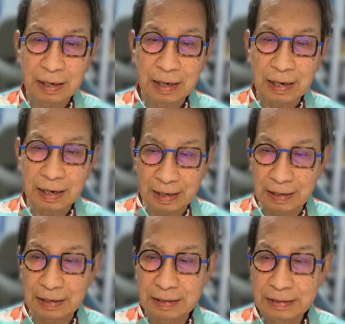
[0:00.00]
は
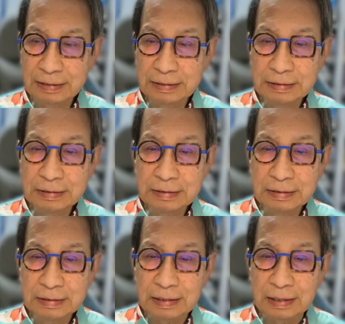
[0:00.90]
い。
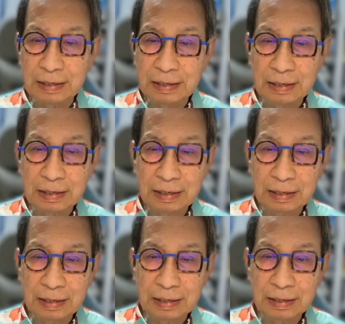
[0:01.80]

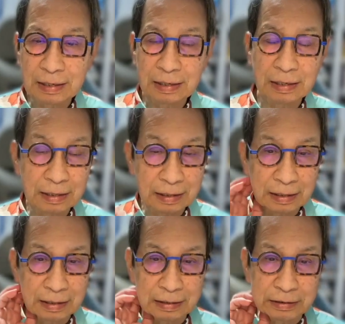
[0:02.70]

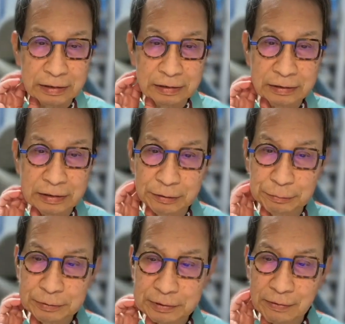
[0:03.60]
えー、自
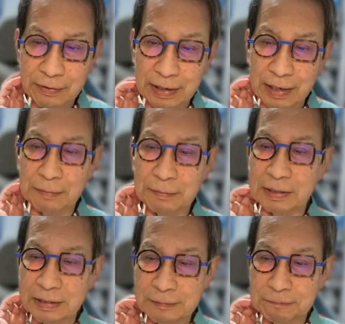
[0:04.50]
分ではね、あま
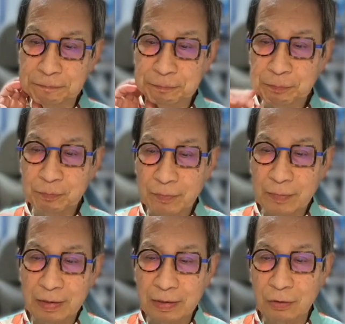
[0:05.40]
り
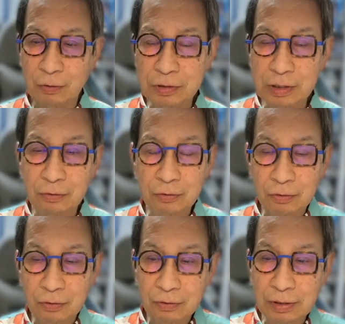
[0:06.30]
当然のこ
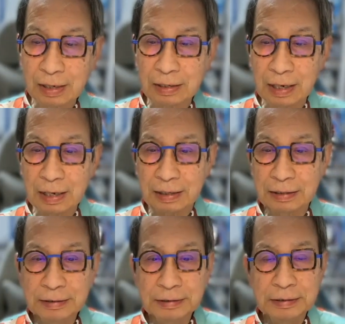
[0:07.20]
とながら、
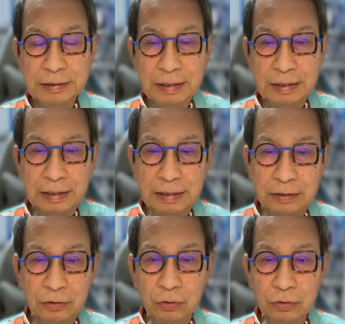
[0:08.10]
えー、
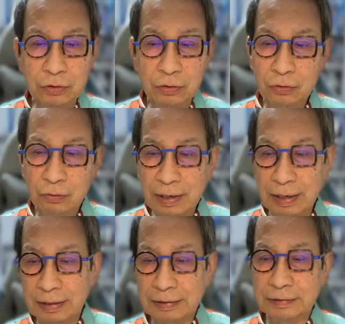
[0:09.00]
そういうこと
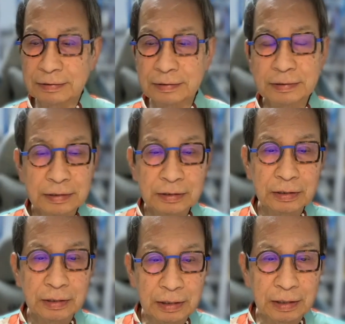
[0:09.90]
は、
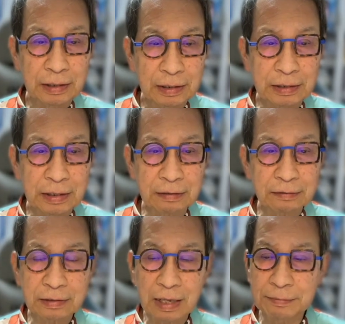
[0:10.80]
えー、
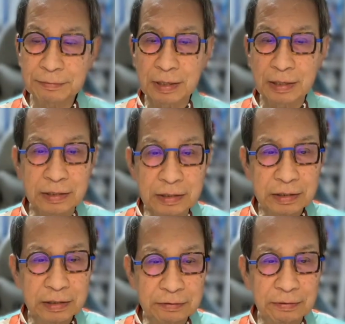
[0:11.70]
リアルタイムで認
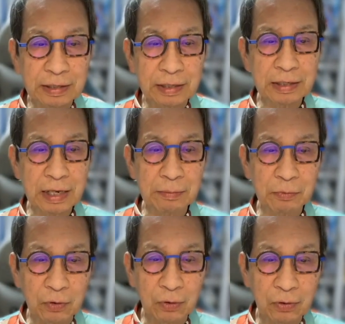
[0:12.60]
識はできないも
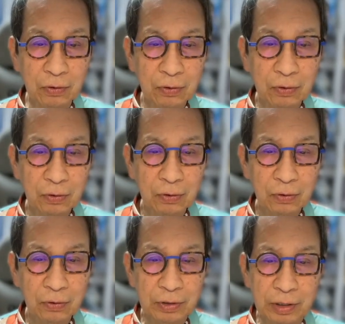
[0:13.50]
の
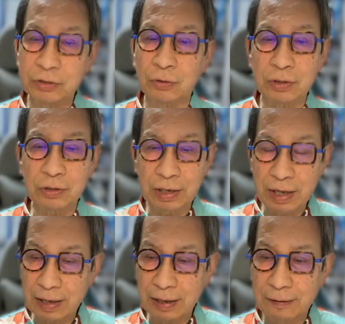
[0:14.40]
でしょうけど
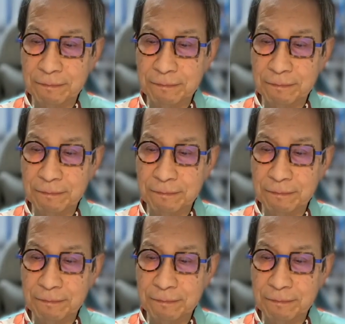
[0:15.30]
ね。